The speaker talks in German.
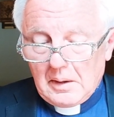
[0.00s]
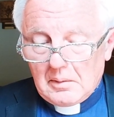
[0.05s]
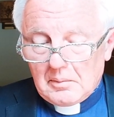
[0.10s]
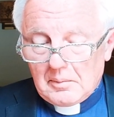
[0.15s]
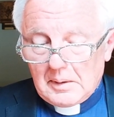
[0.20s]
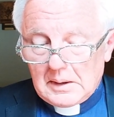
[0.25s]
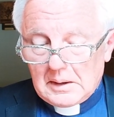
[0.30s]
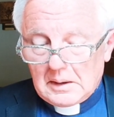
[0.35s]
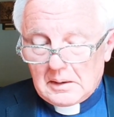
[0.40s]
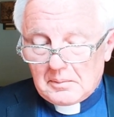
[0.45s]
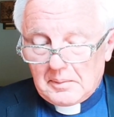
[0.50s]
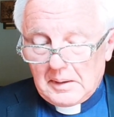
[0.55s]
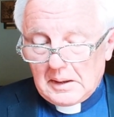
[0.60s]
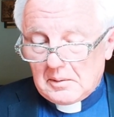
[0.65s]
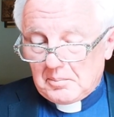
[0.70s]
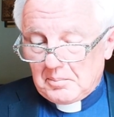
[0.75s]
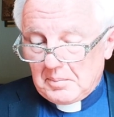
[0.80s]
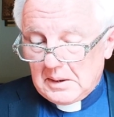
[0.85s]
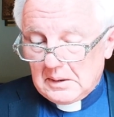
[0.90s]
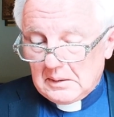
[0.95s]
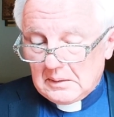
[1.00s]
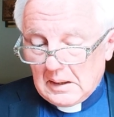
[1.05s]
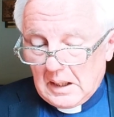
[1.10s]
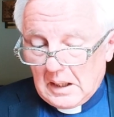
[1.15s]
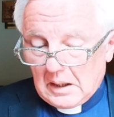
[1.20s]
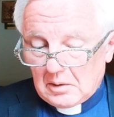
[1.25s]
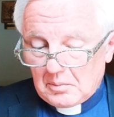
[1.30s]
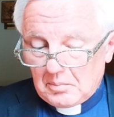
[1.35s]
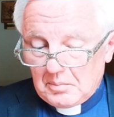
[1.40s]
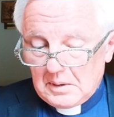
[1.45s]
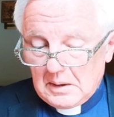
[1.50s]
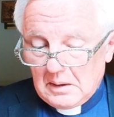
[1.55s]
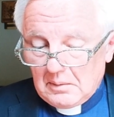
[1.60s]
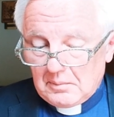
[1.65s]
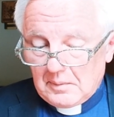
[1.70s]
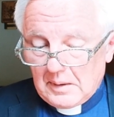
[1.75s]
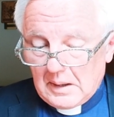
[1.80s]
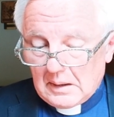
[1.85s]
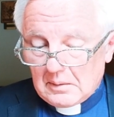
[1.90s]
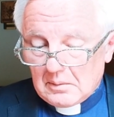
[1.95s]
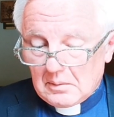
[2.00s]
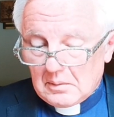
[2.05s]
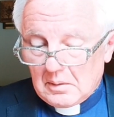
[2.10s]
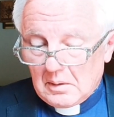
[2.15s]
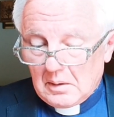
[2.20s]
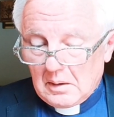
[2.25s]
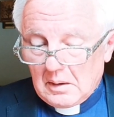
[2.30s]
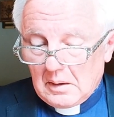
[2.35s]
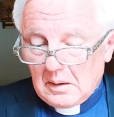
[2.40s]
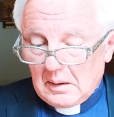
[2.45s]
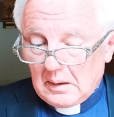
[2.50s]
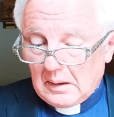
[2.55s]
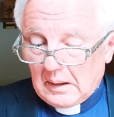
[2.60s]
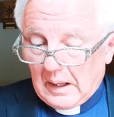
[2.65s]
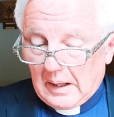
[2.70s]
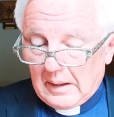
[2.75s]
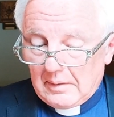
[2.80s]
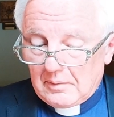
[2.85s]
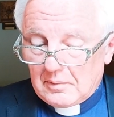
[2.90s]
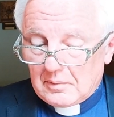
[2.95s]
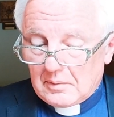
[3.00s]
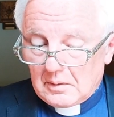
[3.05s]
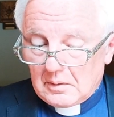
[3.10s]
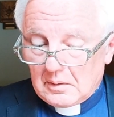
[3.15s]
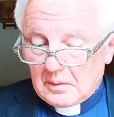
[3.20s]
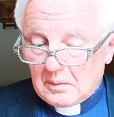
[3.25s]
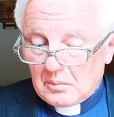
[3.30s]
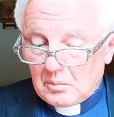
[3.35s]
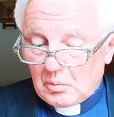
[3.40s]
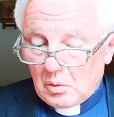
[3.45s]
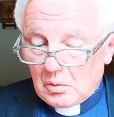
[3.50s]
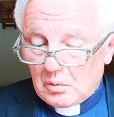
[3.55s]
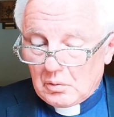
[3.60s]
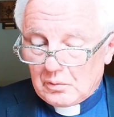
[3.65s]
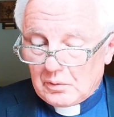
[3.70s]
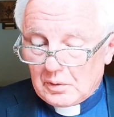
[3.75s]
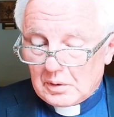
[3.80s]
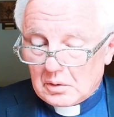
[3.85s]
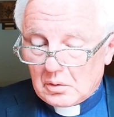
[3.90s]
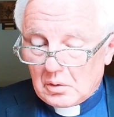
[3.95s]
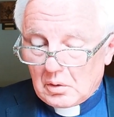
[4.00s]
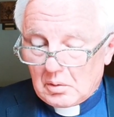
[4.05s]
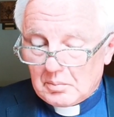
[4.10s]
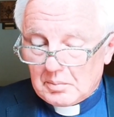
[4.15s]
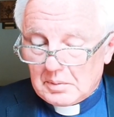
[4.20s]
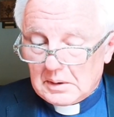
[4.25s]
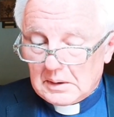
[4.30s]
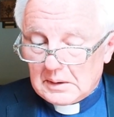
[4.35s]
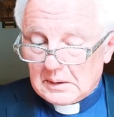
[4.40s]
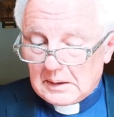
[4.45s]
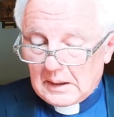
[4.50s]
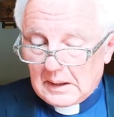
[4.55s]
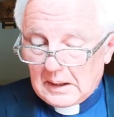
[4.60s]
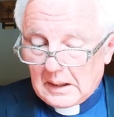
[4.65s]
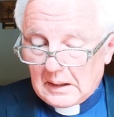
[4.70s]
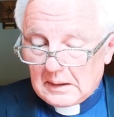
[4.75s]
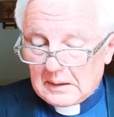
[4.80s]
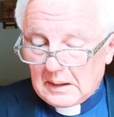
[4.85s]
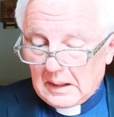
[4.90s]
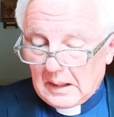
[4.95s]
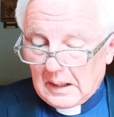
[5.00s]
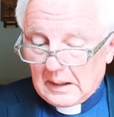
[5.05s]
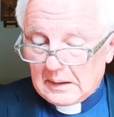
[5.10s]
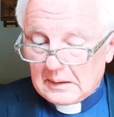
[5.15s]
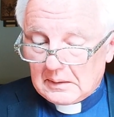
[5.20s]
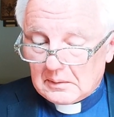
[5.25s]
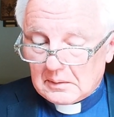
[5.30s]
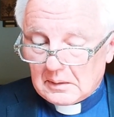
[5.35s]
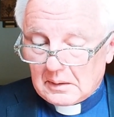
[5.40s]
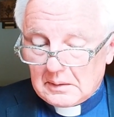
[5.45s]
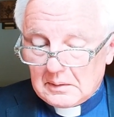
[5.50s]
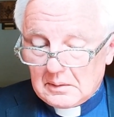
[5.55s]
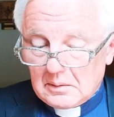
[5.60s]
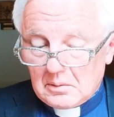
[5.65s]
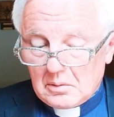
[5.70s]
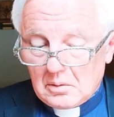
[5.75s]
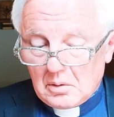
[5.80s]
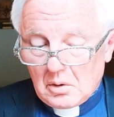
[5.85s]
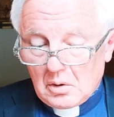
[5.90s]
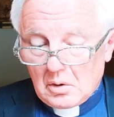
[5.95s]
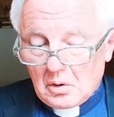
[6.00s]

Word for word: wenn ich weg bin, nach mir werden Reißende Wölfe kommen, in die Herde eindringen